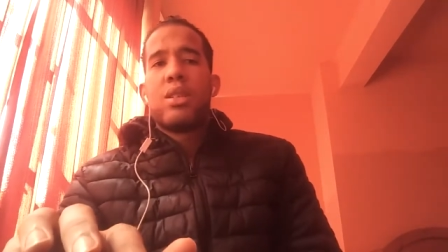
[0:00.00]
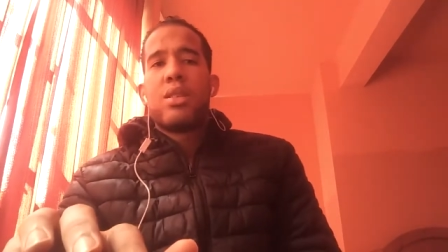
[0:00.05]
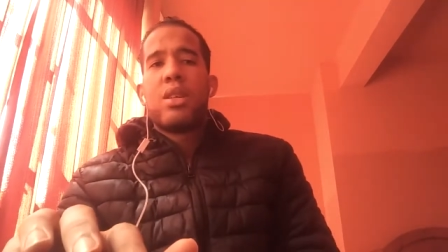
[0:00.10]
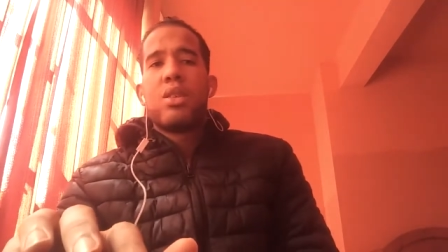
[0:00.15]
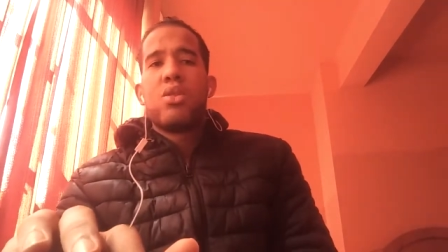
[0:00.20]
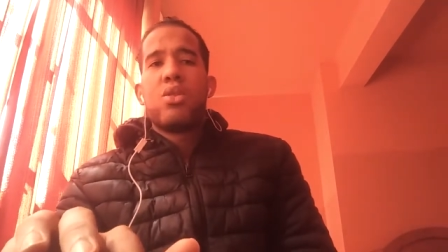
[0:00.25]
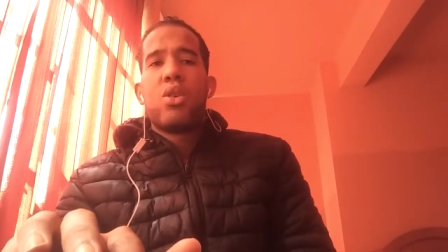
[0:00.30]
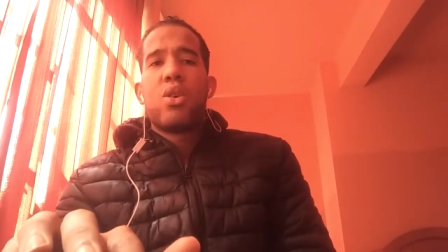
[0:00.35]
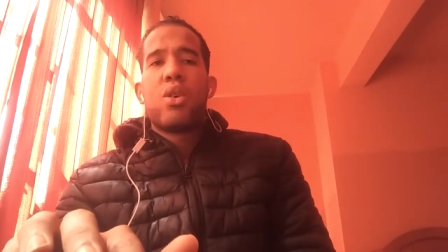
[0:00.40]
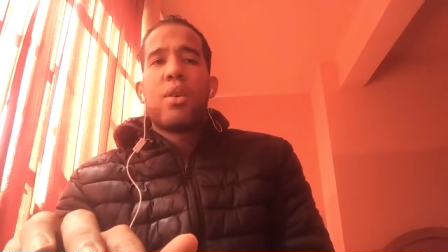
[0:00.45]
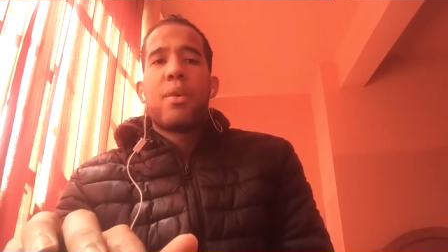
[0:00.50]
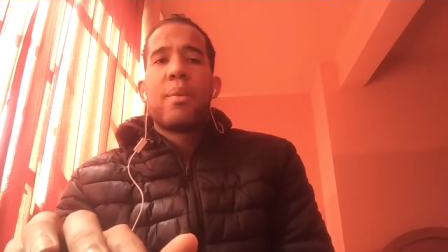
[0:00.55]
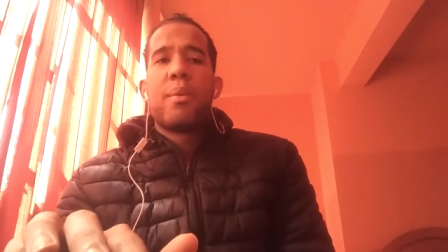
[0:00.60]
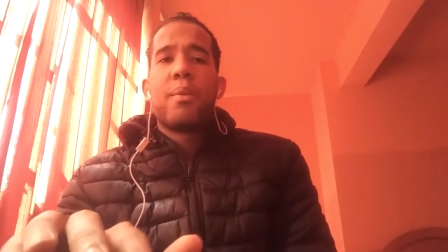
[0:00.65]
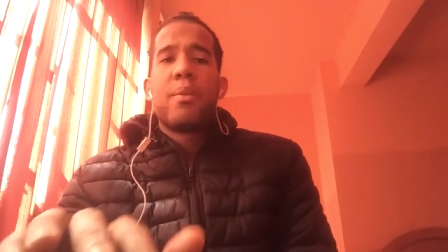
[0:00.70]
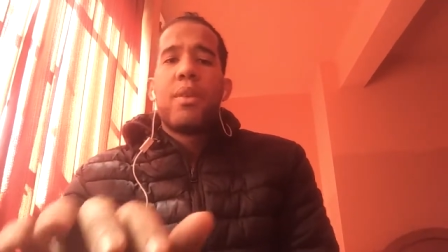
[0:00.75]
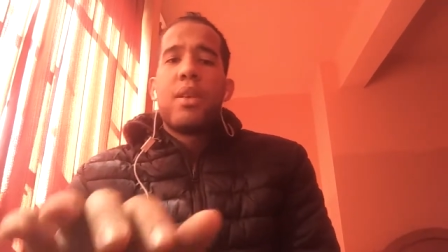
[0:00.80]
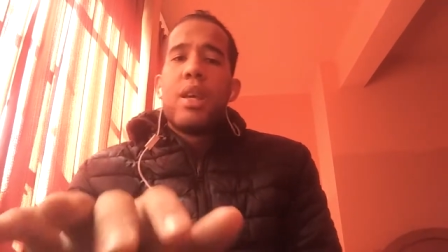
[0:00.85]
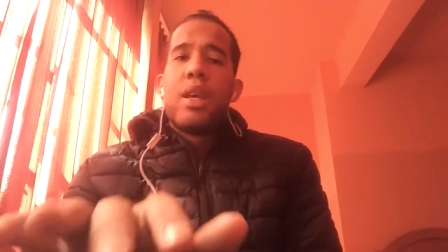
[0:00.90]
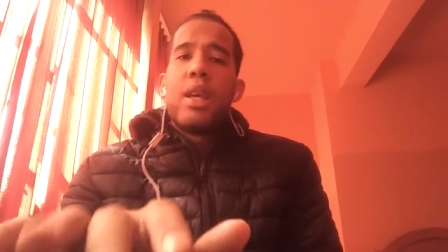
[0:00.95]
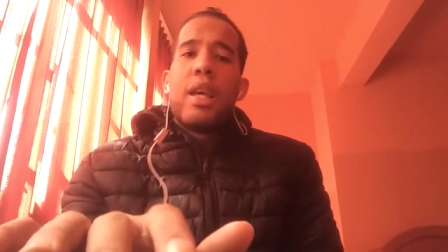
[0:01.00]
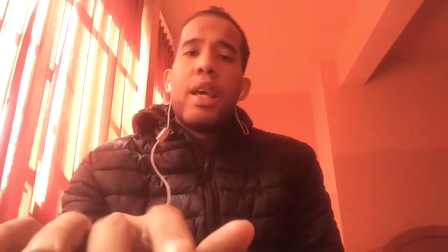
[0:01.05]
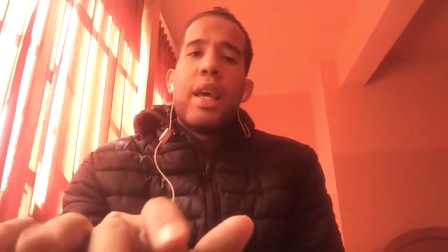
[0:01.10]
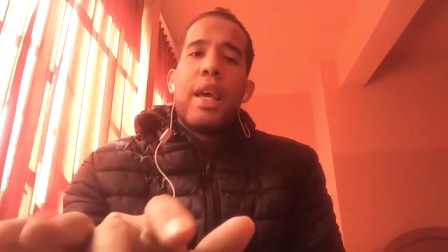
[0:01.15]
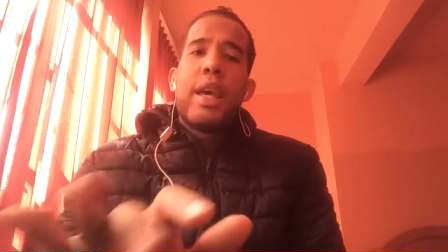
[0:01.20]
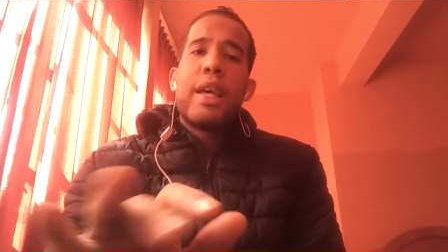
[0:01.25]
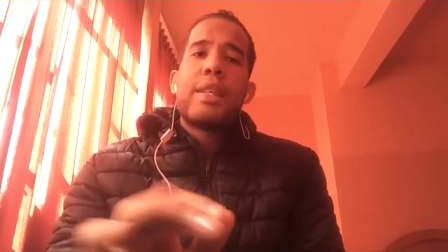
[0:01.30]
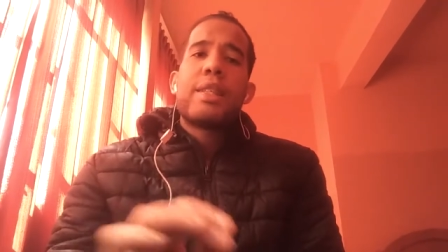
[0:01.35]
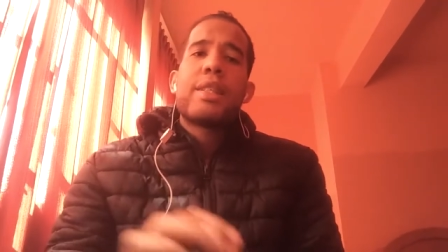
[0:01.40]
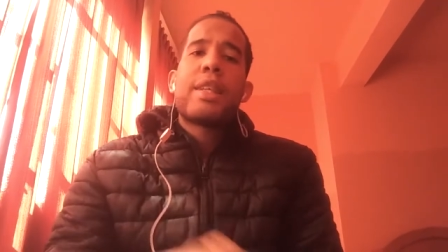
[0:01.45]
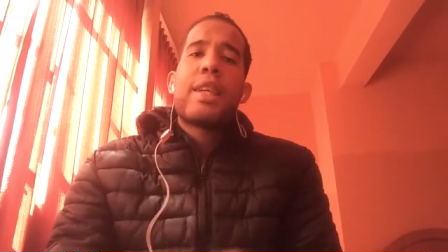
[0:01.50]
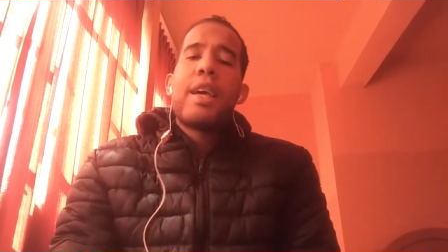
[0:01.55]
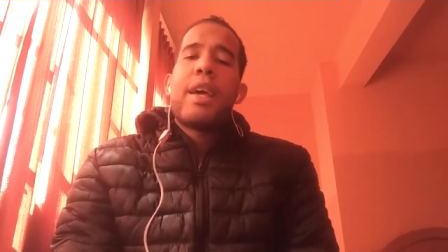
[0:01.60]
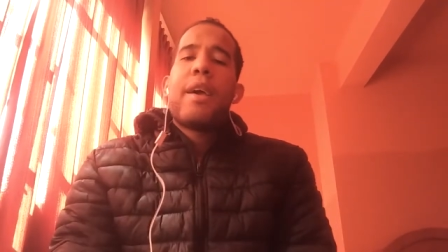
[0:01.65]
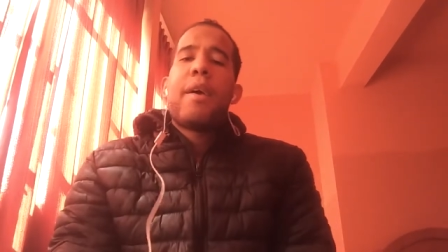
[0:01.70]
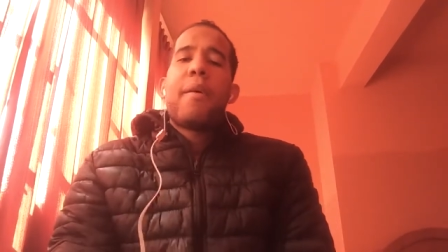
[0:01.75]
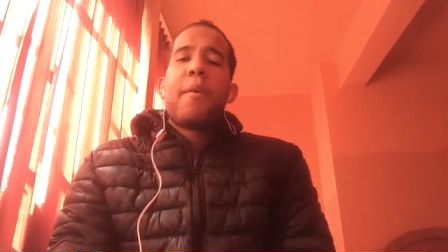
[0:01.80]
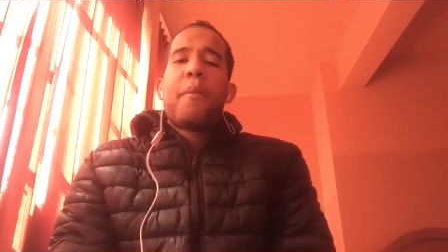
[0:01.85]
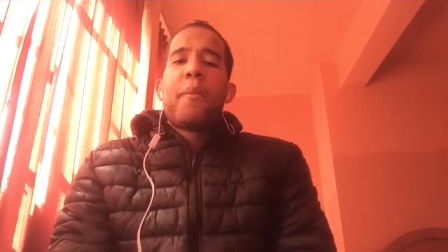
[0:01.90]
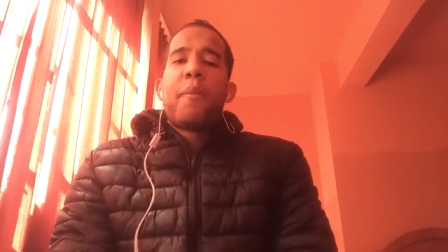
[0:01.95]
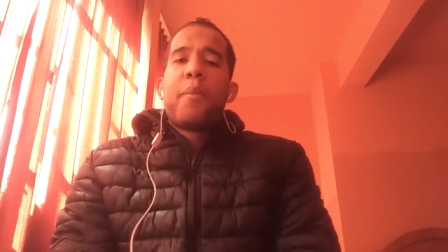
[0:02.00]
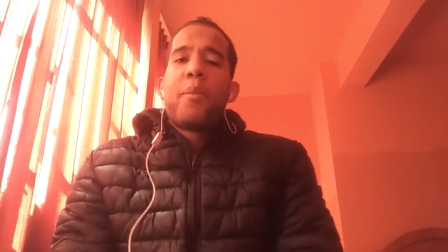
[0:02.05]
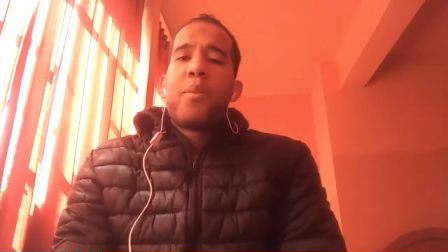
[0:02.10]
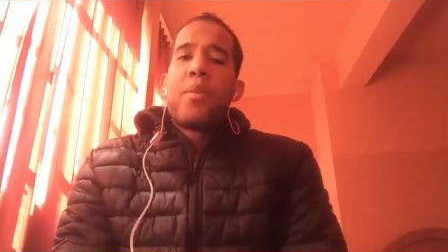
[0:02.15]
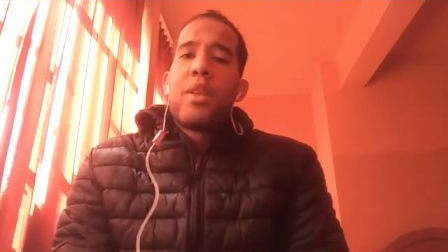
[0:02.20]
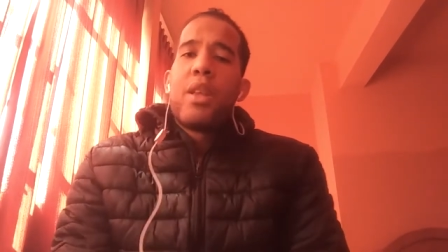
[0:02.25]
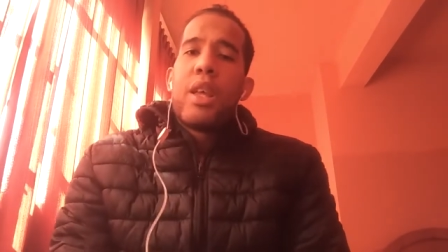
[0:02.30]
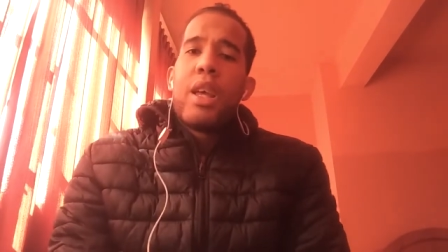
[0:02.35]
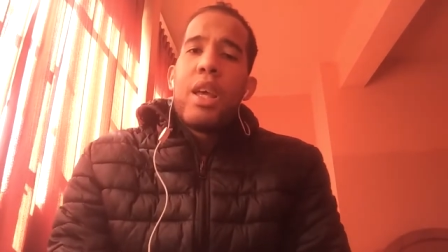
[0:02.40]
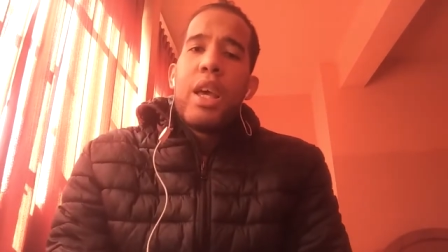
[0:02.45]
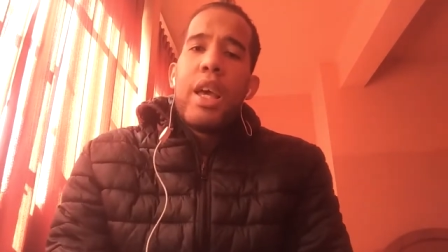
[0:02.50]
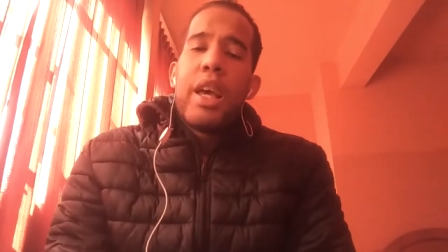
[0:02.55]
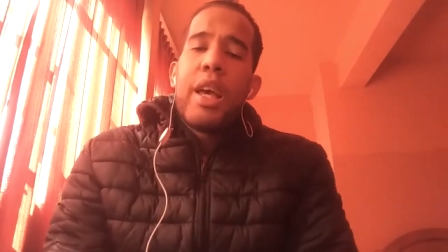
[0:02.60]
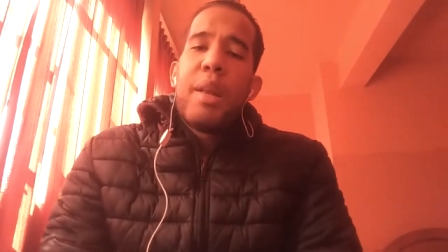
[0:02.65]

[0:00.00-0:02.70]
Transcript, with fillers: Señor es que el